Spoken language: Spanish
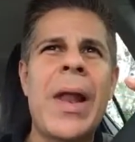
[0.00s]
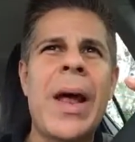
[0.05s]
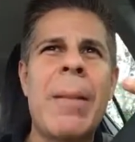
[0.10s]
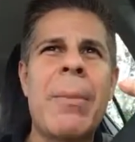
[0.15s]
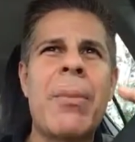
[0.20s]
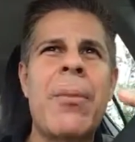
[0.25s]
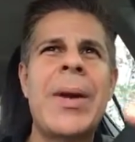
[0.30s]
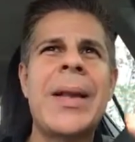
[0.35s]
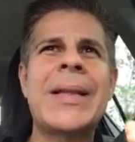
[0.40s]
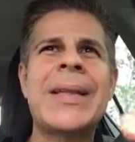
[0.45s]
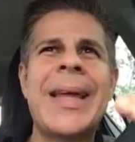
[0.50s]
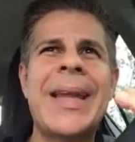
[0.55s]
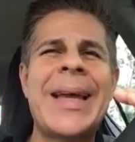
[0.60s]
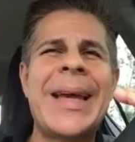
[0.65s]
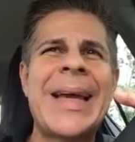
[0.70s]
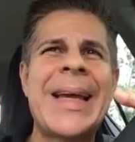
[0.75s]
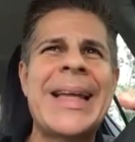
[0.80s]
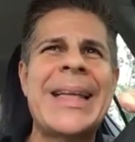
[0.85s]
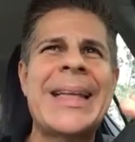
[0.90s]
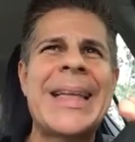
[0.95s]
la puerta
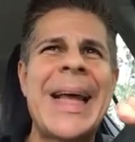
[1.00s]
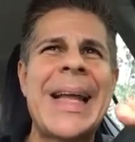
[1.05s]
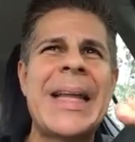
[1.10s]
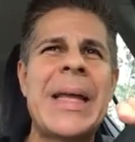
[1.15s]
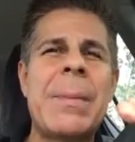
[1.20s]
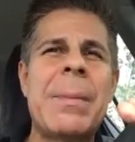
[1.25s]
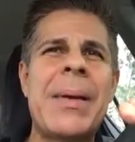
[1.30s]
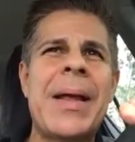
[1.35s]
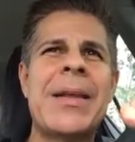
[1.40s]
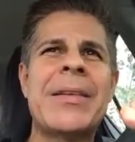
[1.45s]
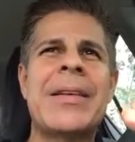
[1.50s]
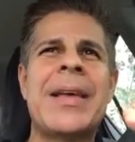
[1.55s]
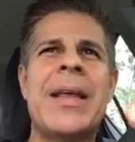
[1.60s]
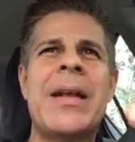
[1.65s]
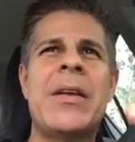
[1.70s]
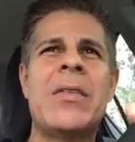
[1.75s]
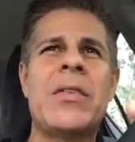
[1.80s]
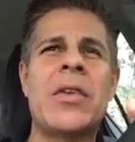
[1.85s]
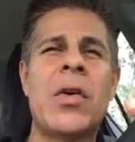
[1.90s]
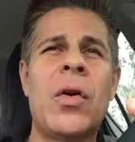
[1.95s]
de cristal de Plaza
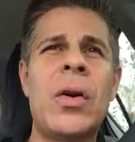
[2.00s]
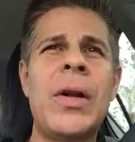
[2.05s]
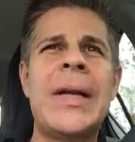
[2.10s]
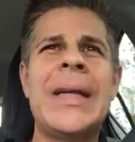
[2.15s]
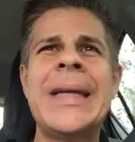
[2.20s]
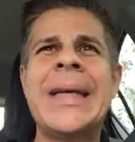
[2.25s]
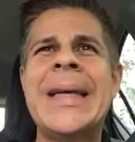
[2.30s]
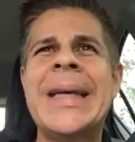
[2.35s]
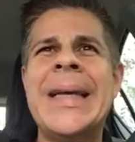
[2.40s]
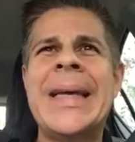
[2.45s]
del Sol